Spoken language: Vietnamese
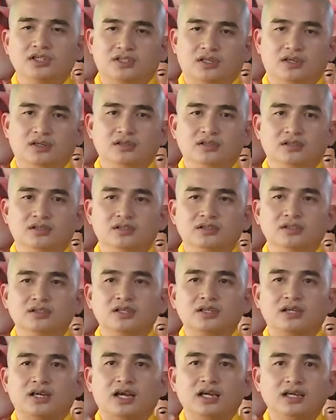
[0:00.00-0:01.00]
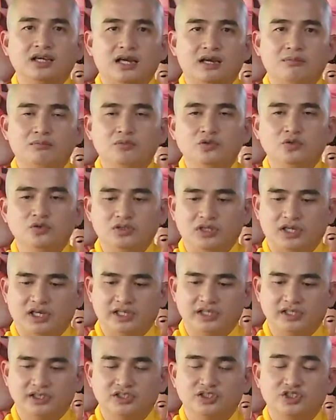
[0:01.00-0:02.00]
tận hưởng cái ham muốn
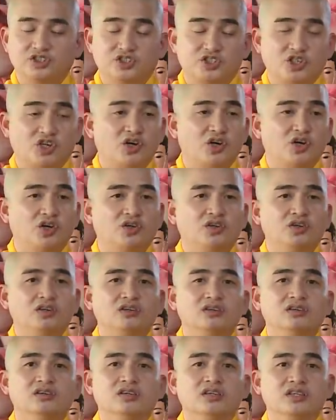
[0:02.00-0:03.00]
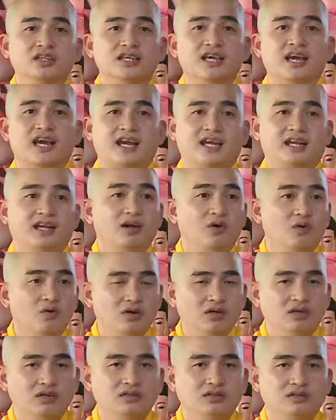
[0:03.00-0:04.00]
này cho nó được dài lâu
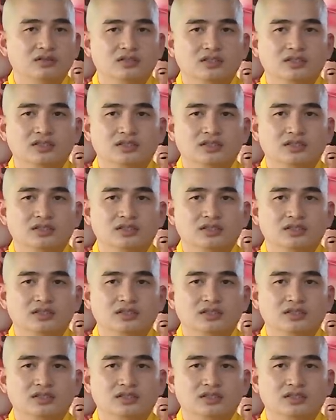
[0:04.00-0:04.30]
hơn.